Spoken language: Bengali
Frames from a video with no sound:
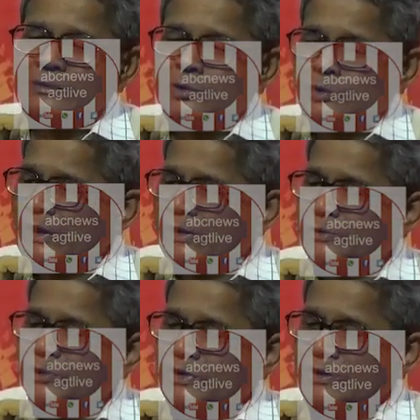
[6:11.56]
সোশ্যাল
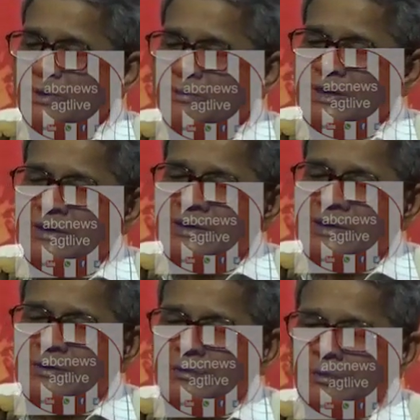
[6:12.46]
এডুকেশনের ব্যাপারটা
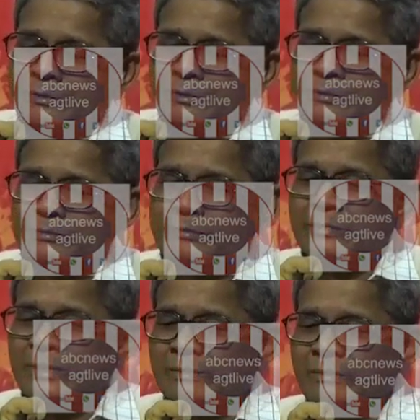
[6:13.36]
নিয়ে কোনো
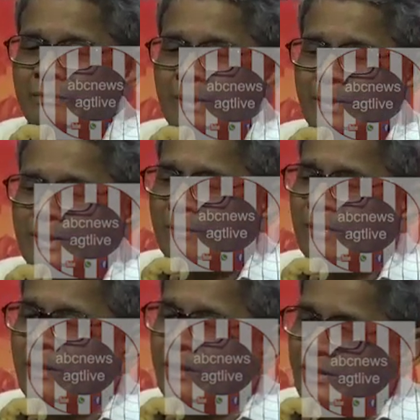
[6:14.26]
মামলা
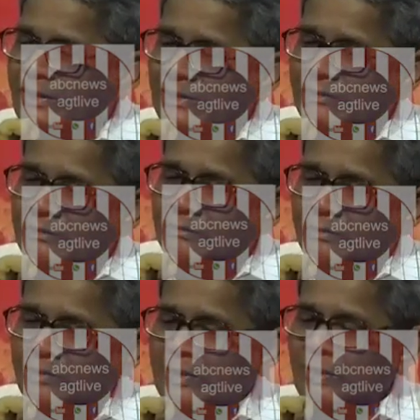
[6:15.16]
টামলা হয়নি
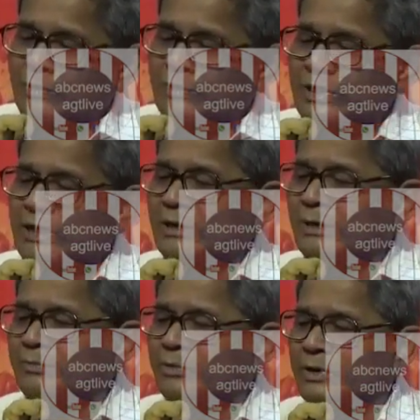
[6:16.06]
প্রধানত শিক্ষা
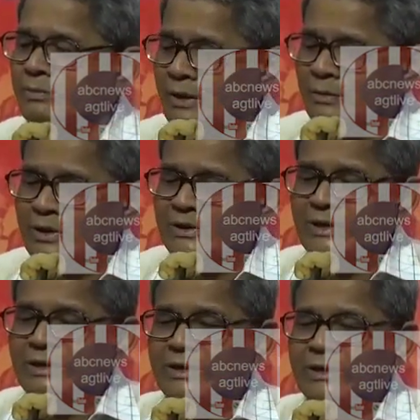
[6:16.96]
দপ্তরে বারো
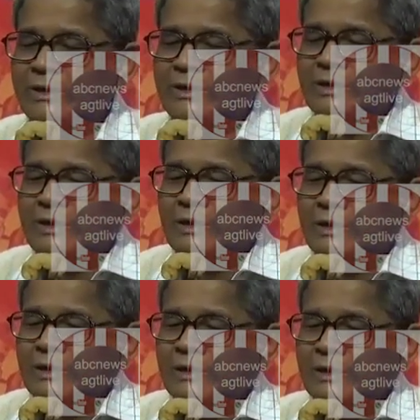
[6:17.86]
হাজার নিয়ে
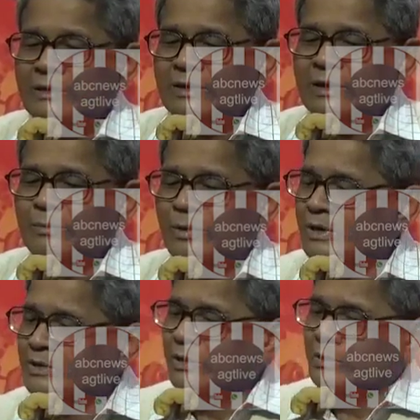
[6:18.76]
যেটা
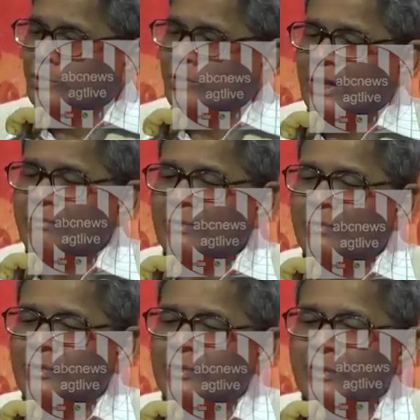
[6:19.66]
বলেছিল চরিলামের
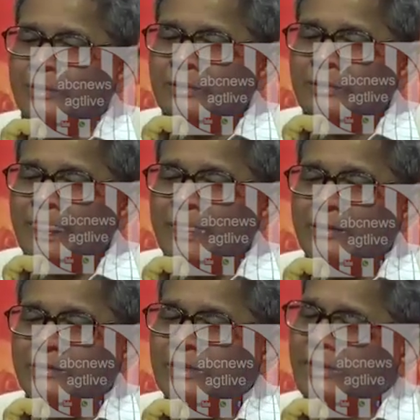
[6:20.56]
ভদ্রলোক
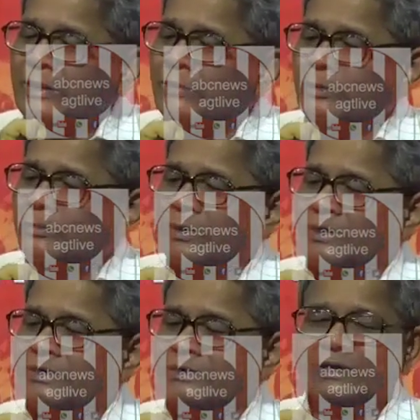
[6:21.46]
সেইটা কোর্ট
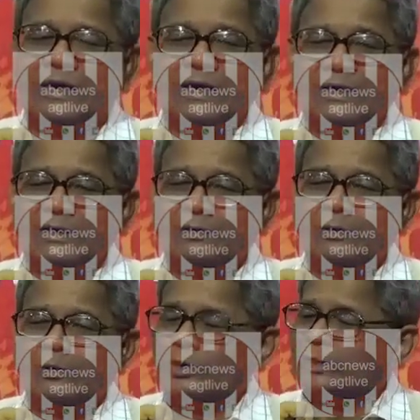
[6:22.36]
বলেছে যে না এটা
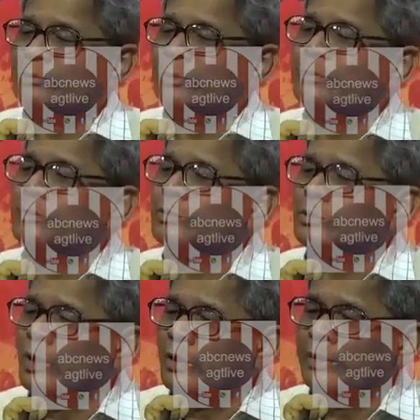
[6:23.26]
কোনো কন্টেম অফ কোর্ট
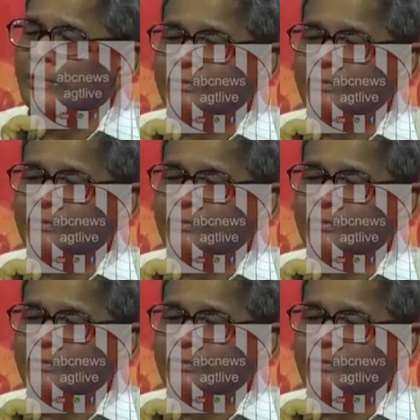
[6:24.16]
নয়